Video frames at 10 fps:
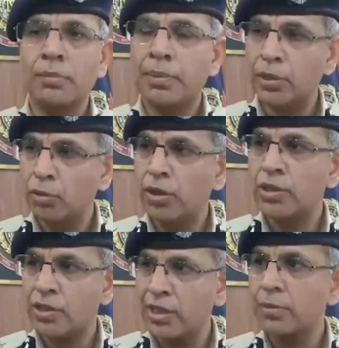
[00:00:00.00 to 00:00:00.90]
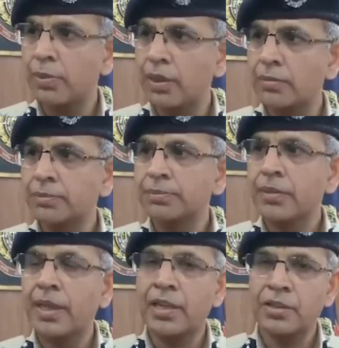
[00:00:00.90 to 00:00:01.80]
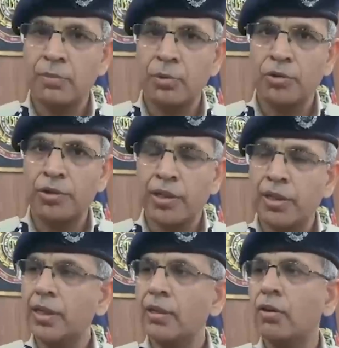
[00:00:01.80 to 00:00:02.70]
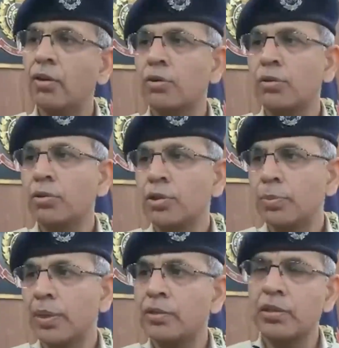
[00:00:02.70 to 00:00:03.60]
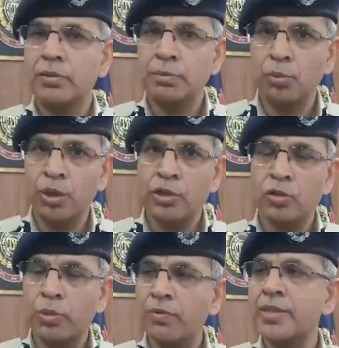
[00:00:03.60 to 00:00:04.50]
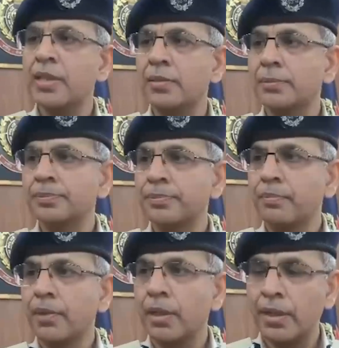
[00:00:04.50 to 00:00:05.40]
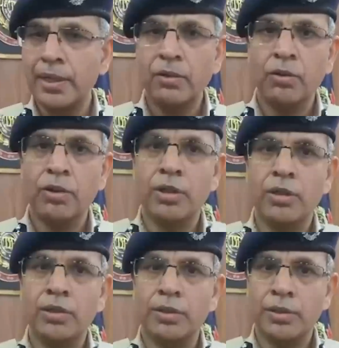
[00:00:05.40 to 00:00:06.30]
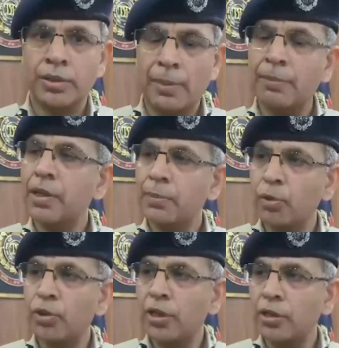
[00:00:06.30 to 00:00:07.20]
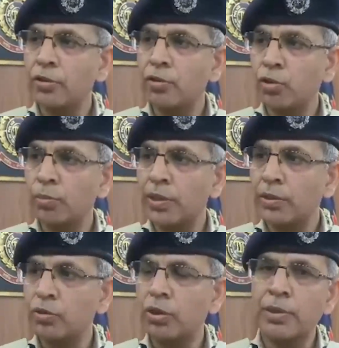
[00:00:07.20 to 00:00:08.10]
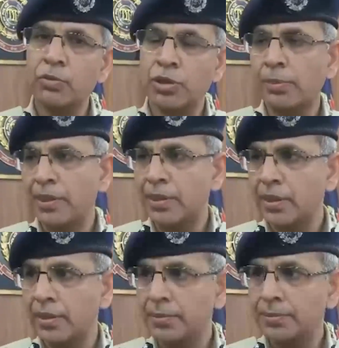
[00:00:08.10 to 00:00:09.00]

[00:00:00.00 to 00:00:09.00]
पर्टिकुलर स्ट्रेच पर एक्स्ट्रा मॉनिटरिंग रहे और उस पर पूरा सुपरविज़न रहे और टाइमली रिपोर्टिंग कंट्रोल रूम के थ्रू हमें सूचना मिलती रहे